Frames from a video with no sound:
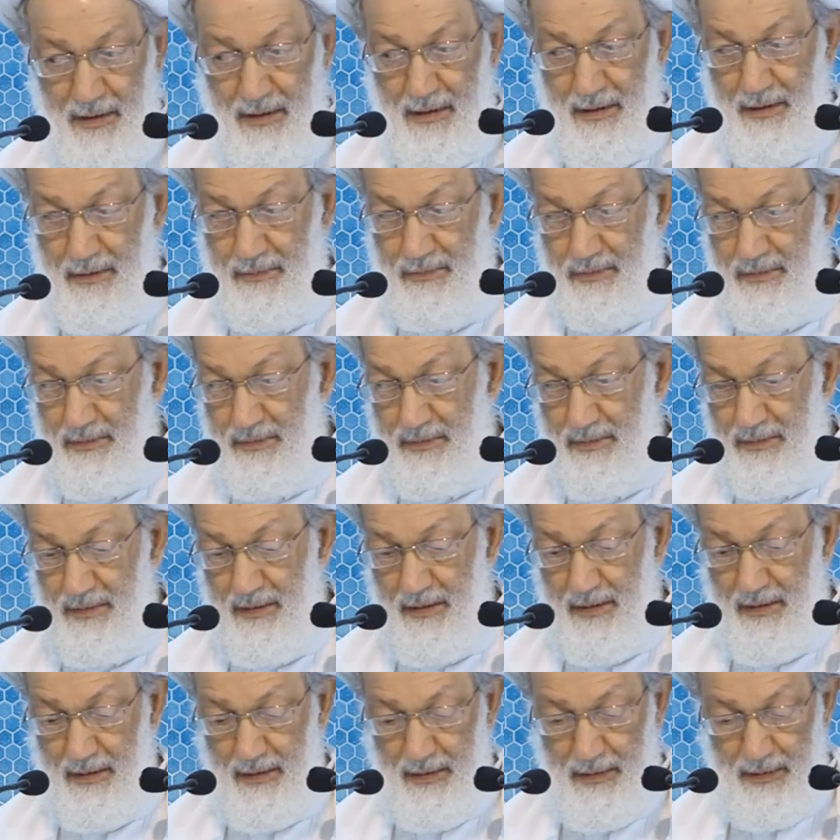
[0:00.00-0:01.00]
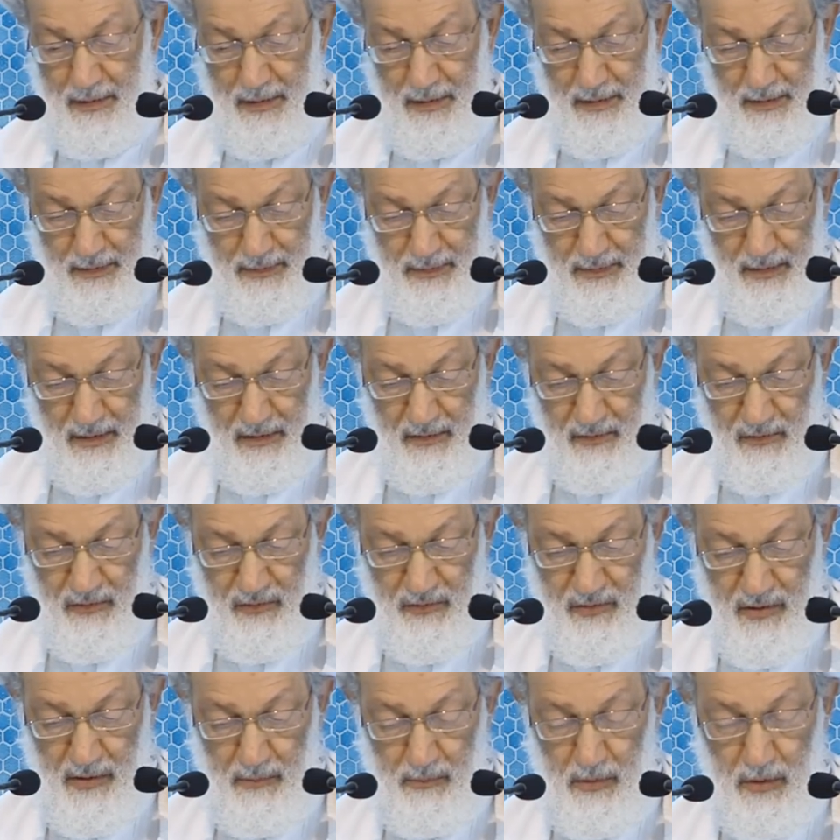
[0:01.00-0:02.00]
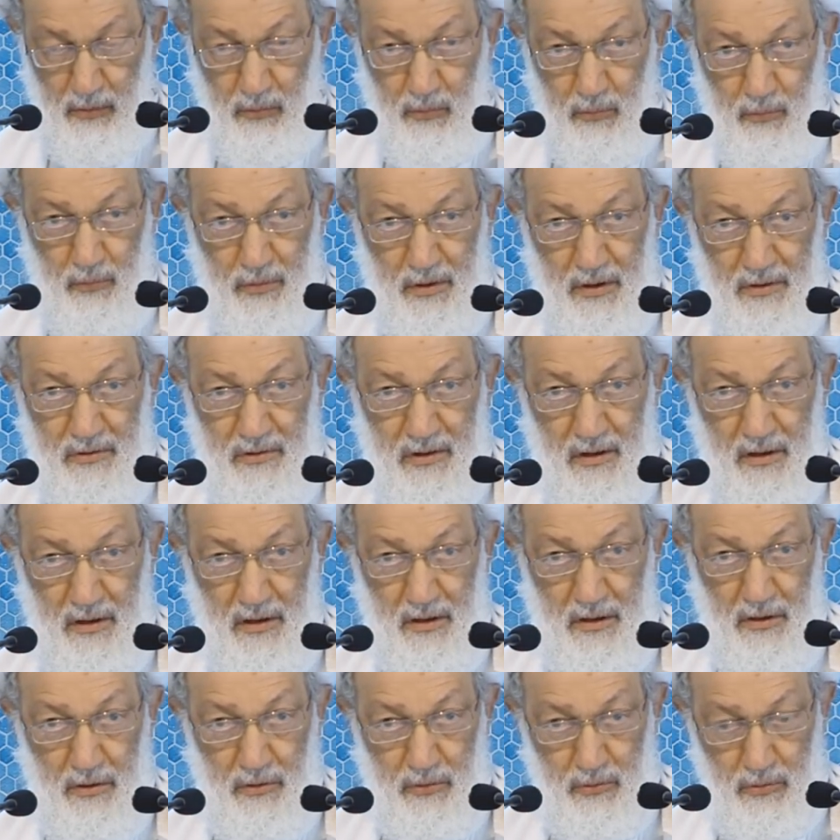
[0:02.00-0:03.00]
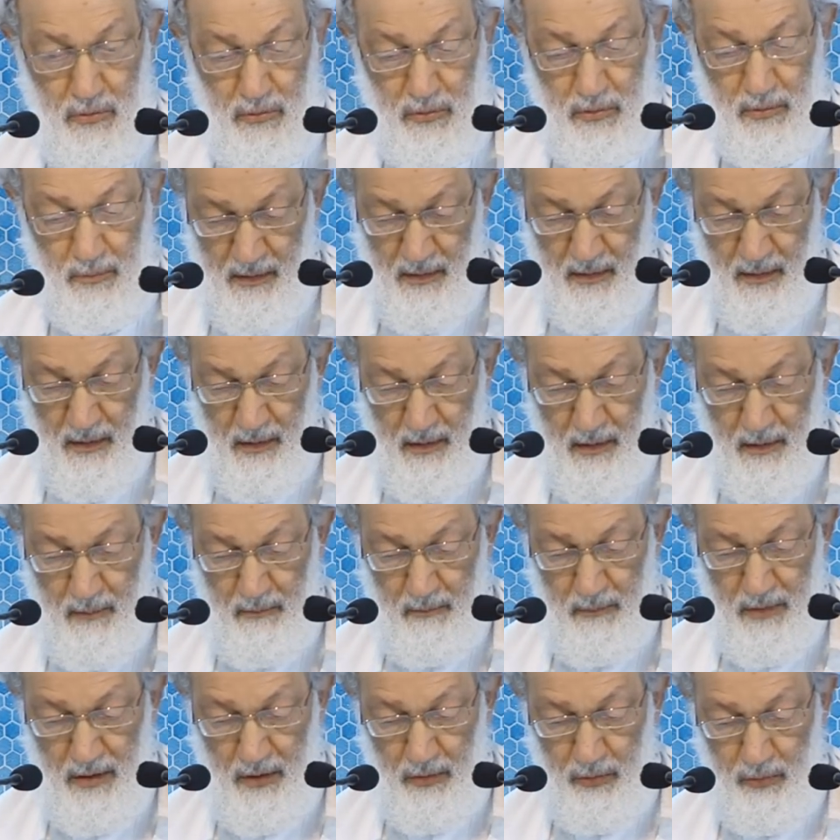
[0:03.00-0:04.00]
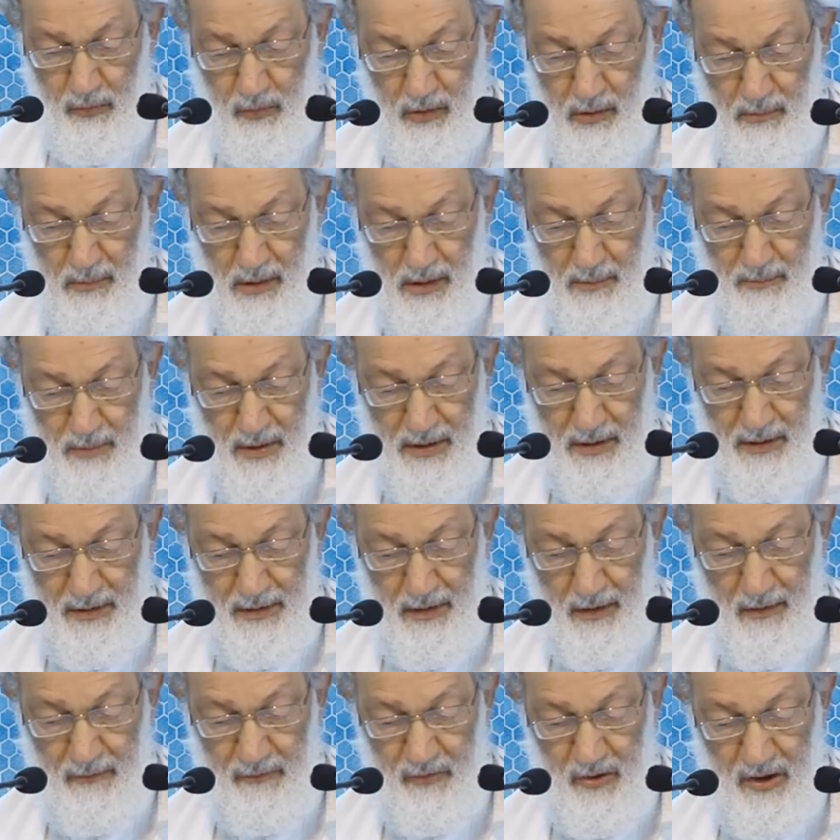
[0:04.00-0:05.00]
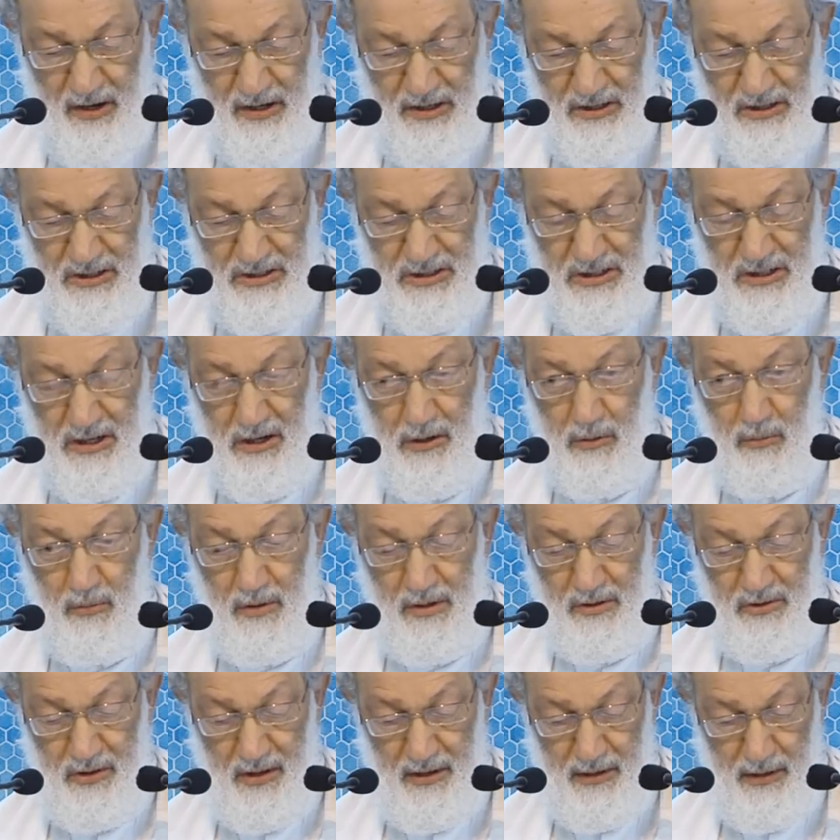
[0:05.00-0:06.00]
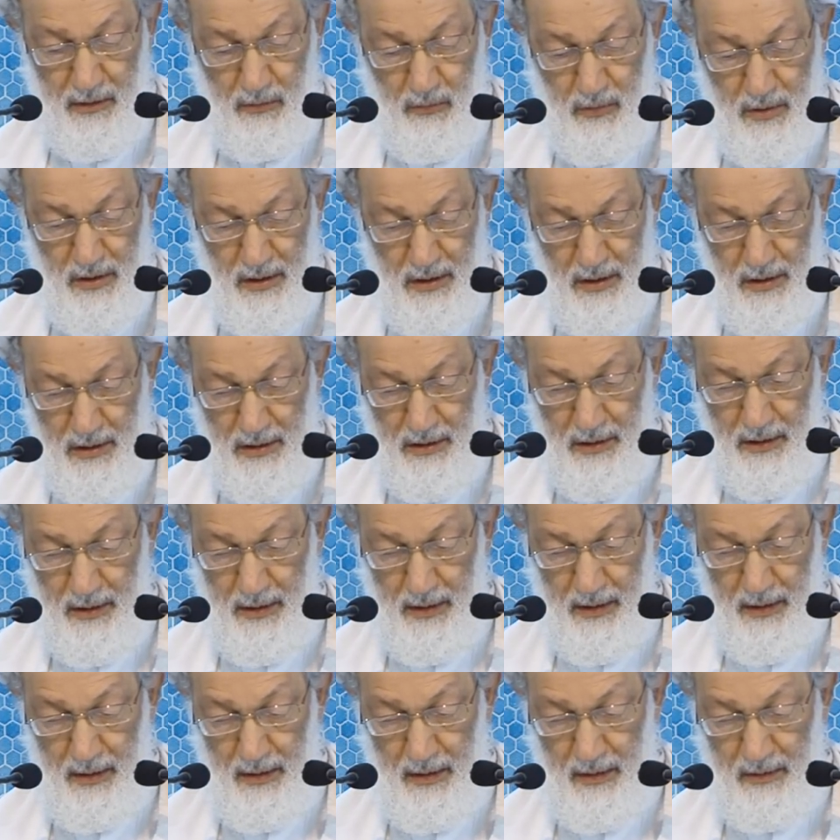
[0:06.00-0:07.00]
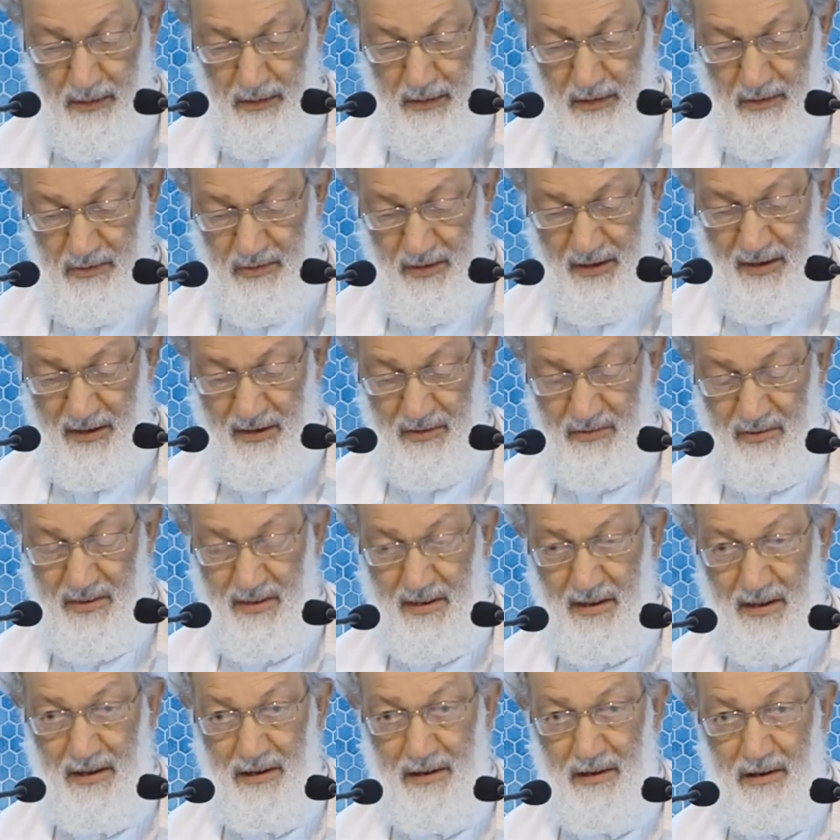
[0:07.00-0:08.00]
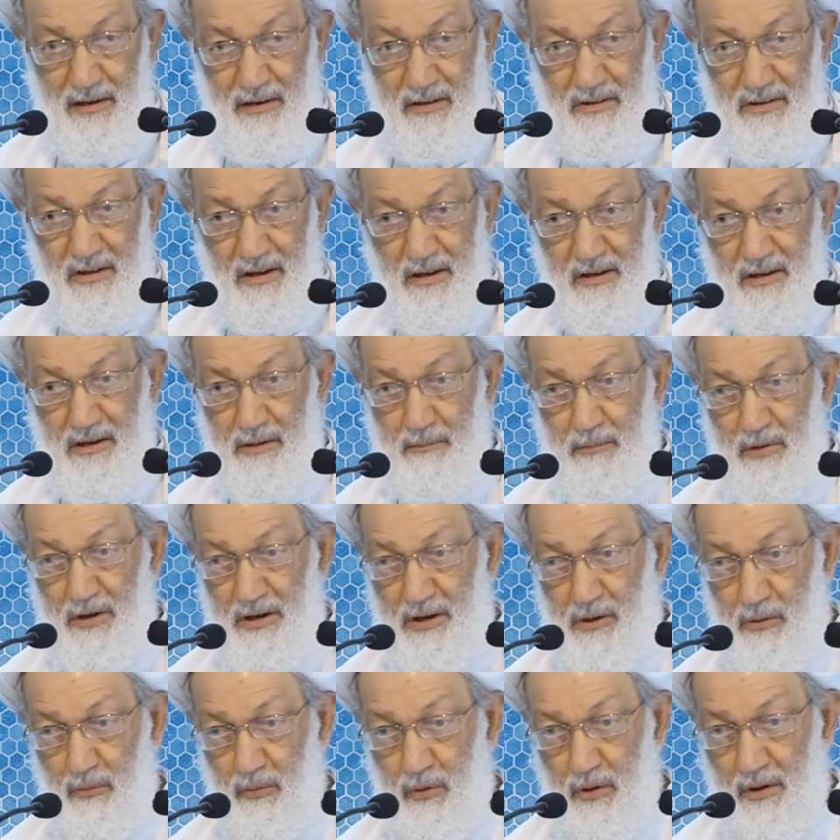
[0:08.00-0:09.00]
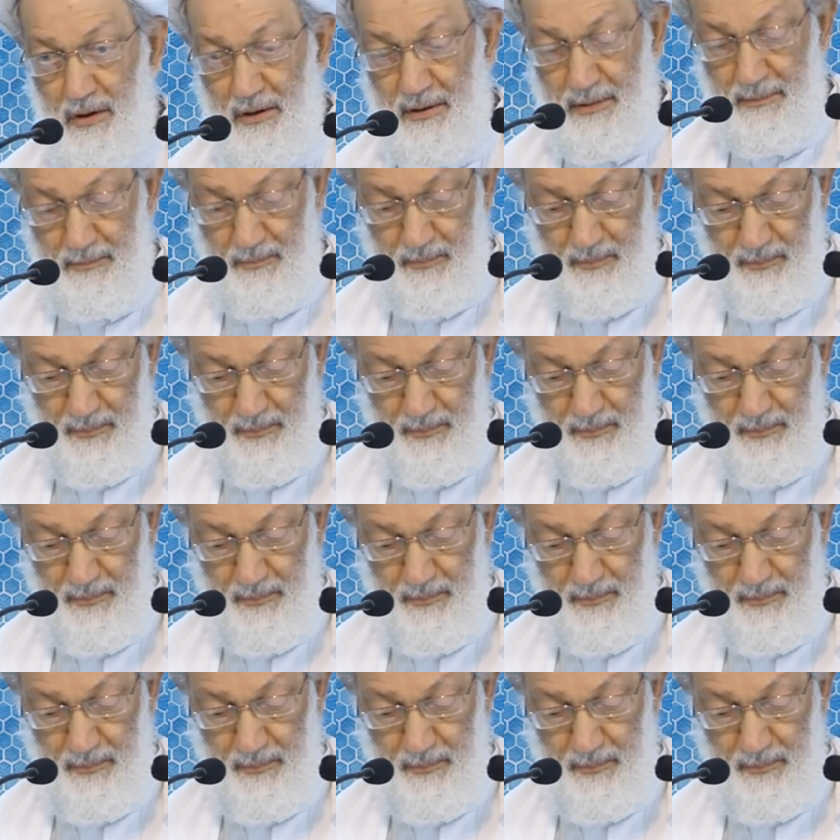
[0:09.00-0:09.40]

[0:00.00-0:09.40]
حتى لا تلزمه نتائجه من الظلم البين الفاحش للوطن واهله ان يسعى ساع لتخريب الحوار